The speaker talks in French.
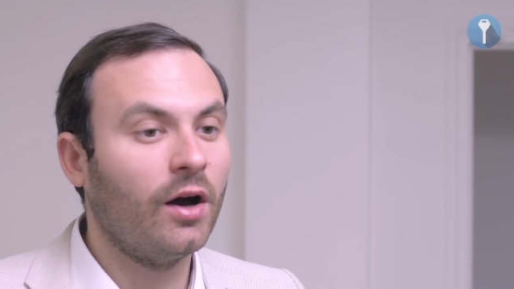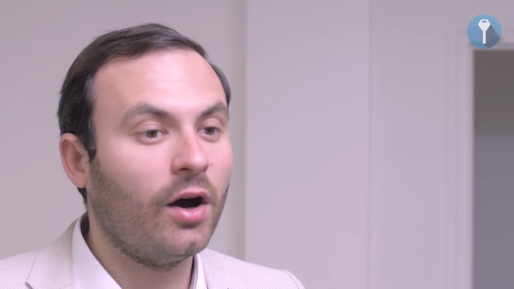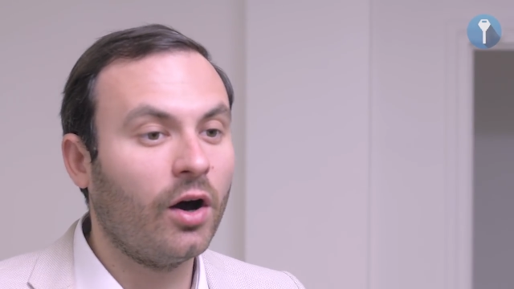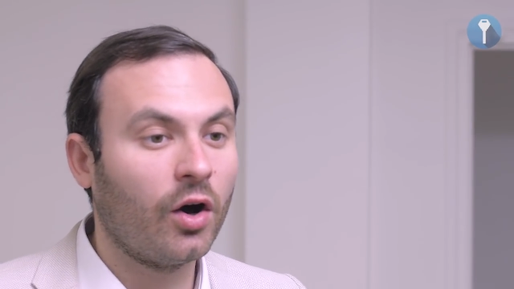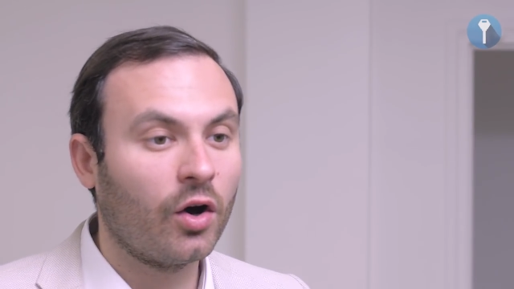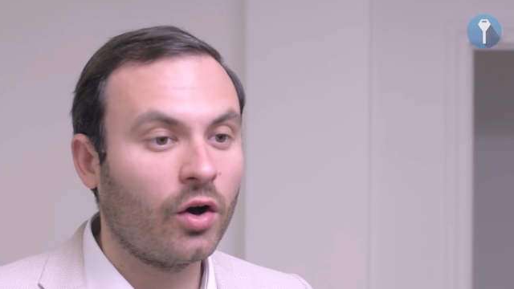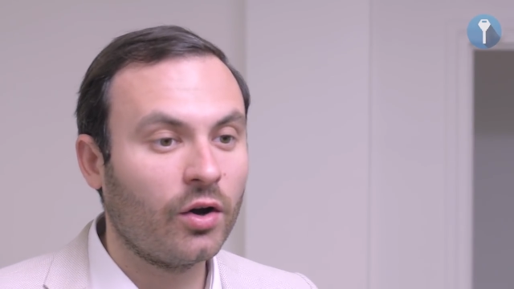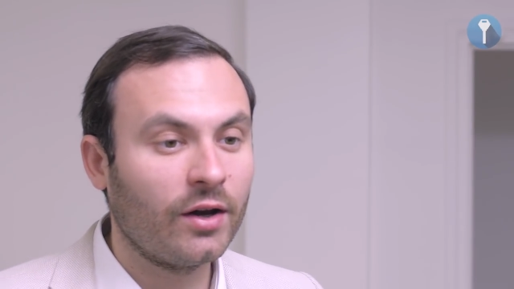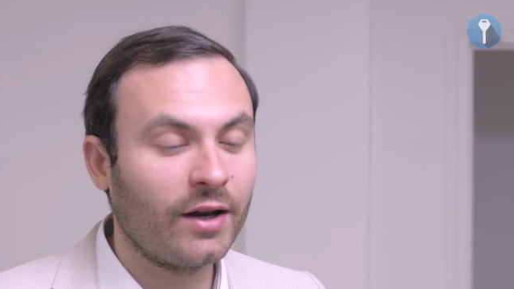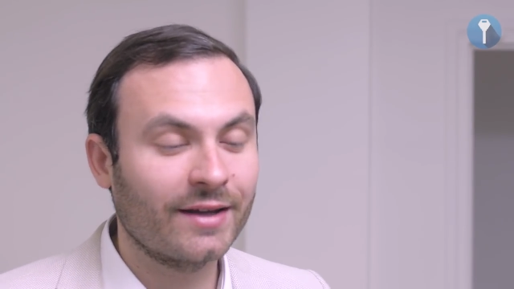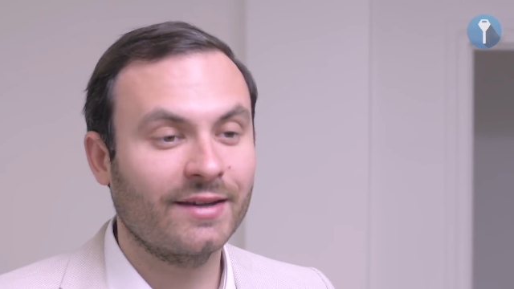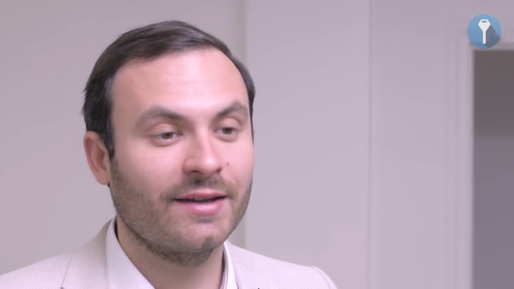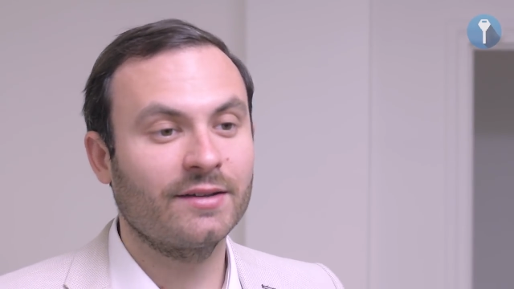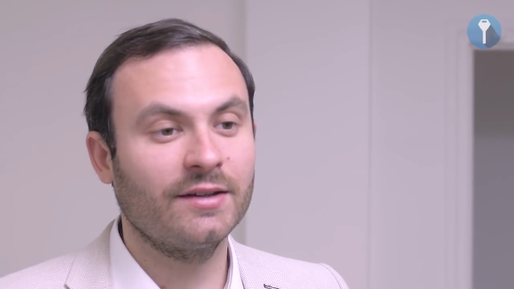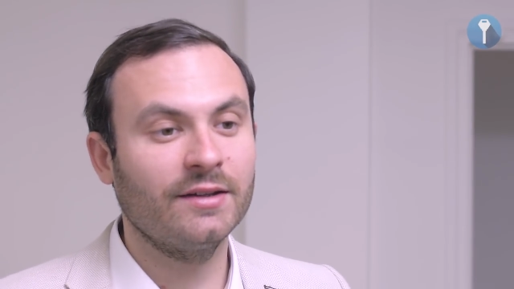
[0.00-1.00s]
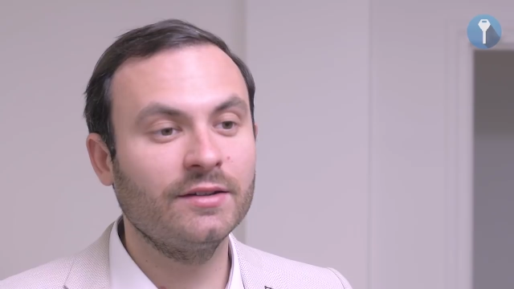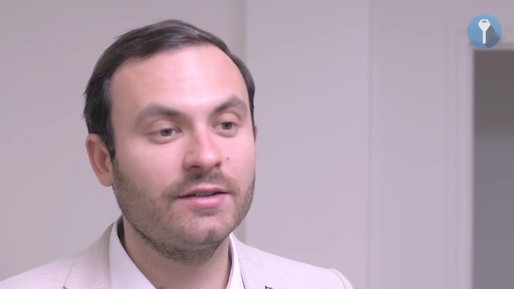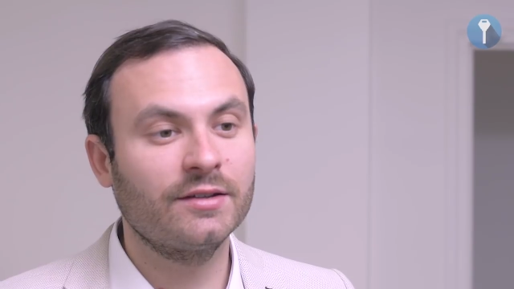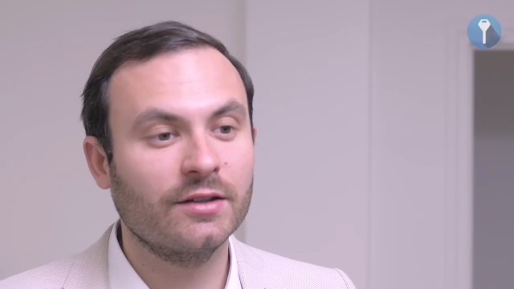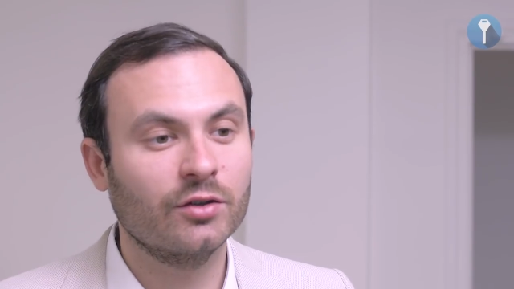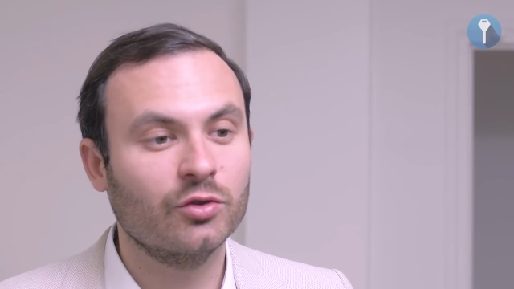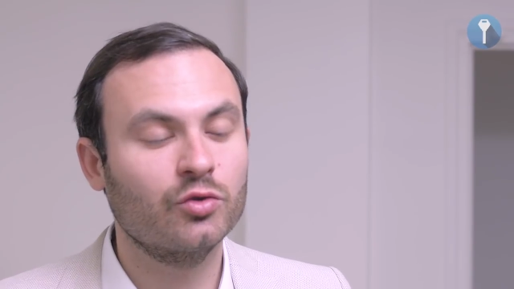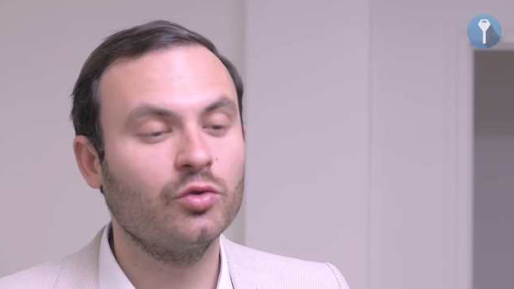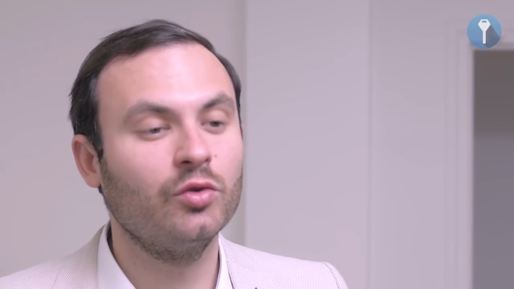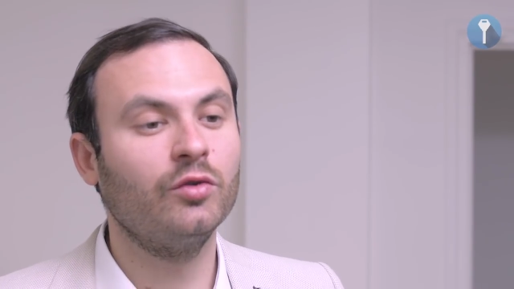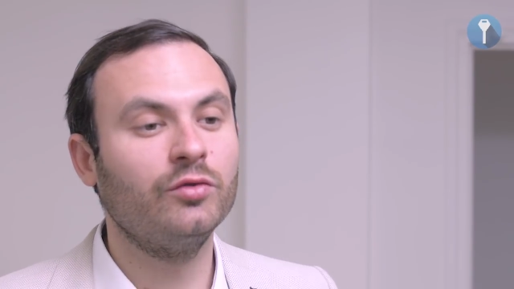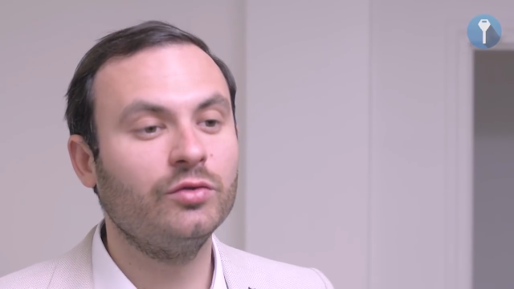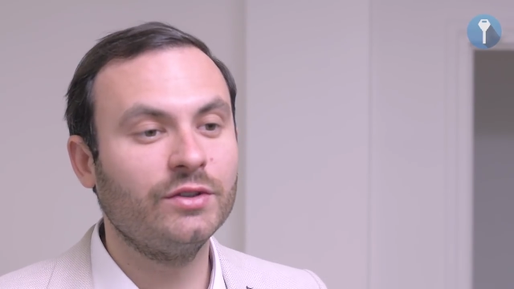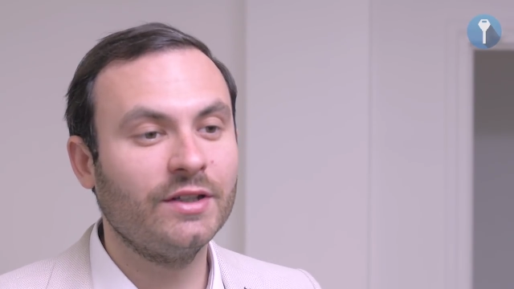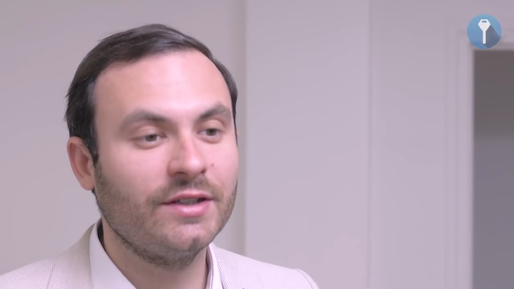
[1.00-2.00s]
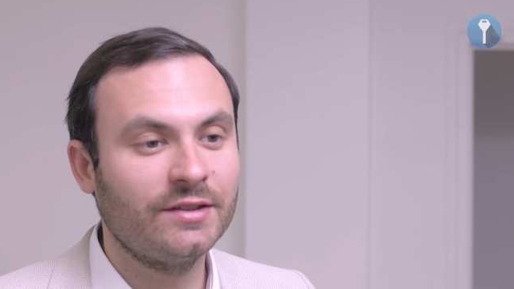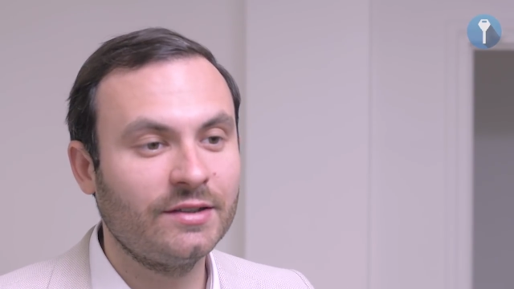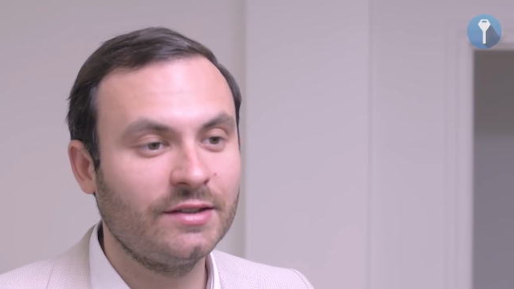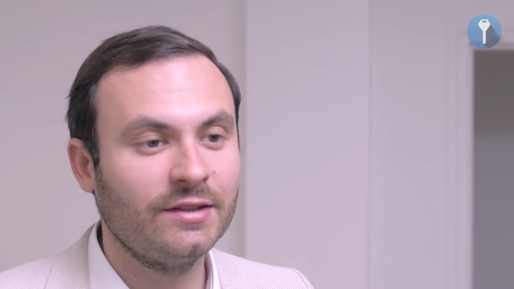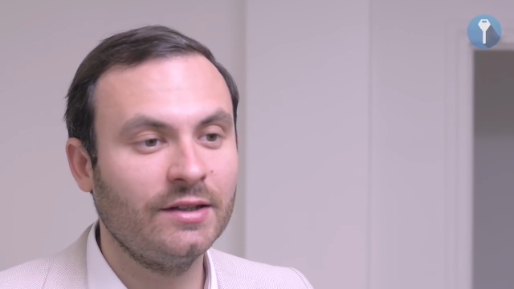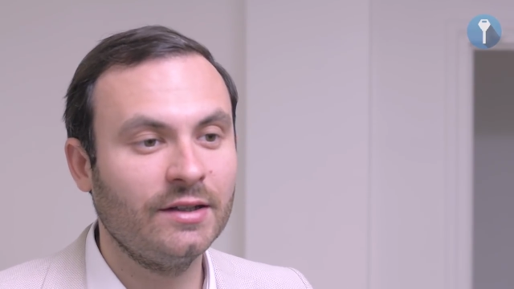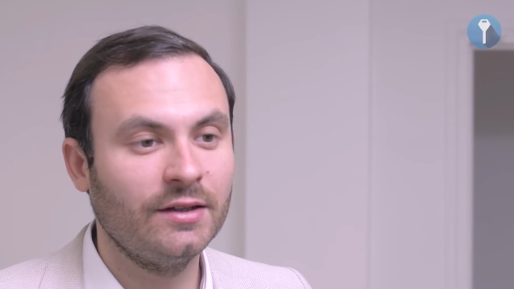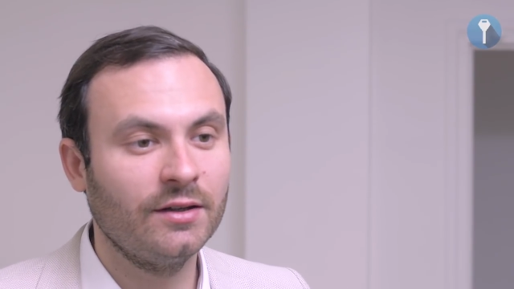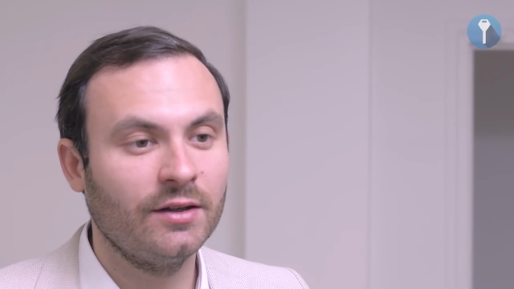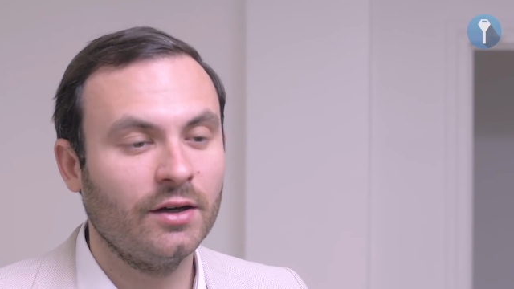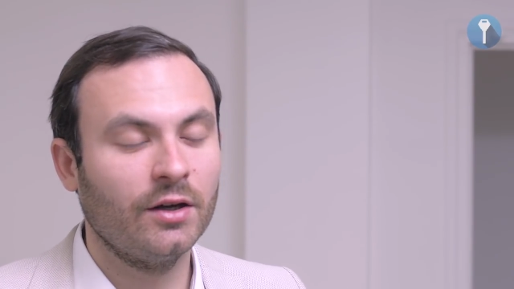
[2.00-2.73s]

Euh, la gardienne, si un jour vous décidez